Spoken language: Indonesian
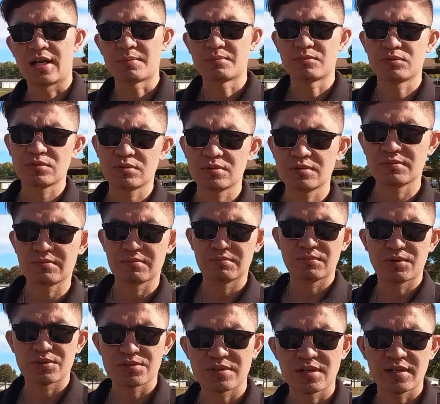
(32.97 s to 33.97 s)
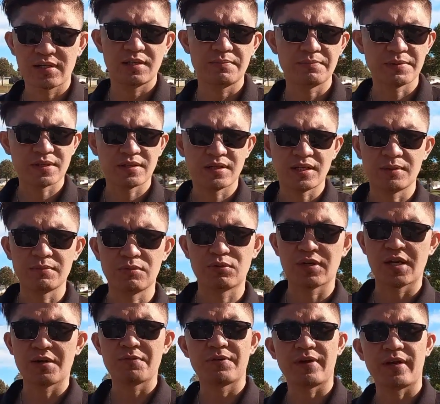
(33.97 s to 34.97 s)
namun bos lagi pergi
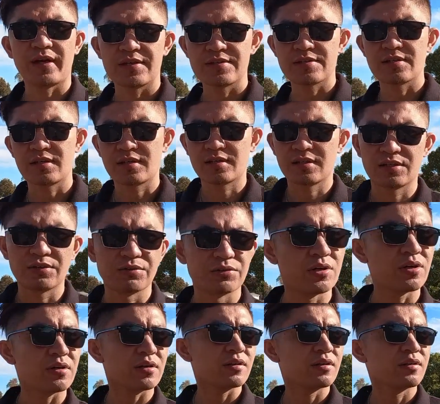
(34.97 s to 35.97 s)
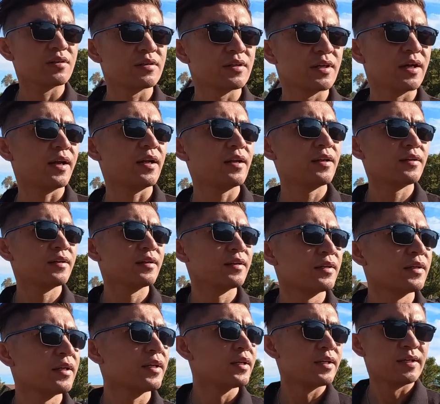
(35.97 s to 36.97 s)
liburan vacation ke New York ya kan
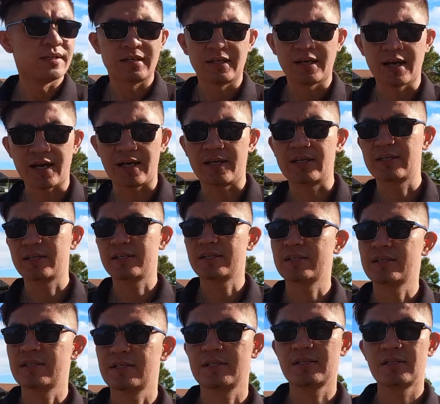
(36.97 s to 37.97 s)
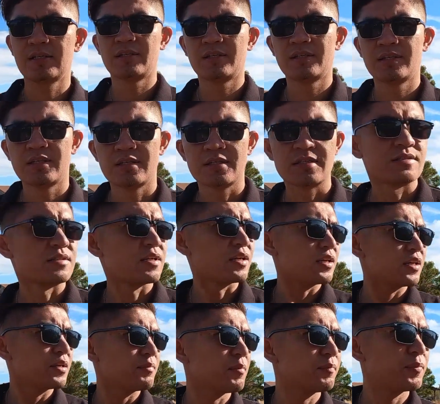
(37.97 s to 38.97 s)
nah
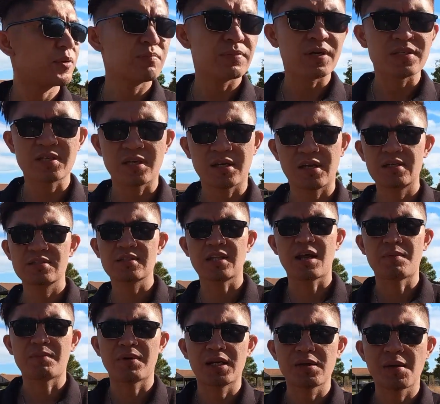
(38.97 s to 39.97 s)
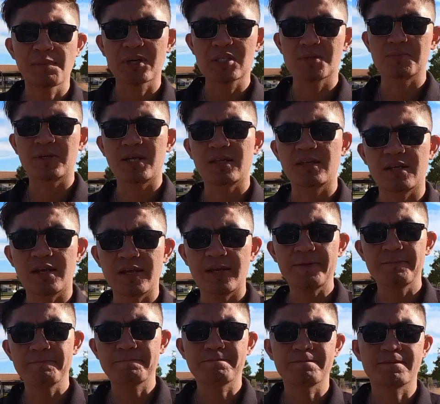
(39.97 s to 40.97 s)
jadi mumpung berjalan selama 15 menit ini
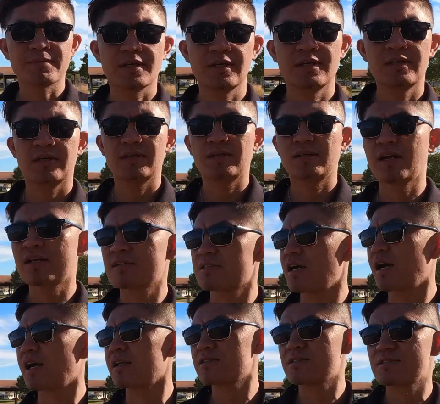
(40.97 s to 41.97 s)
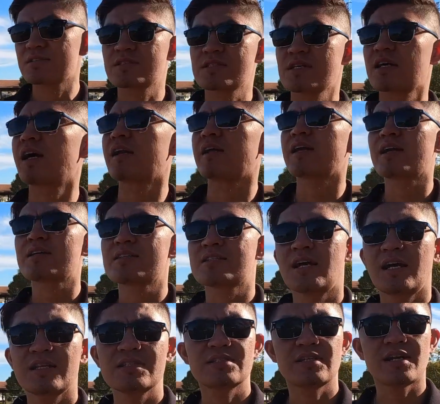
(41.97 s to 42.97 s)
dan sangat segar ya
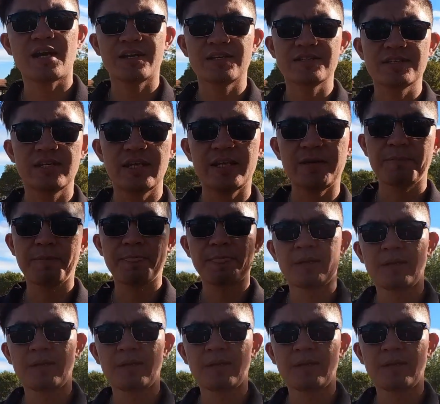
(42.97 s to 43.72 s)
sangat cerah di sini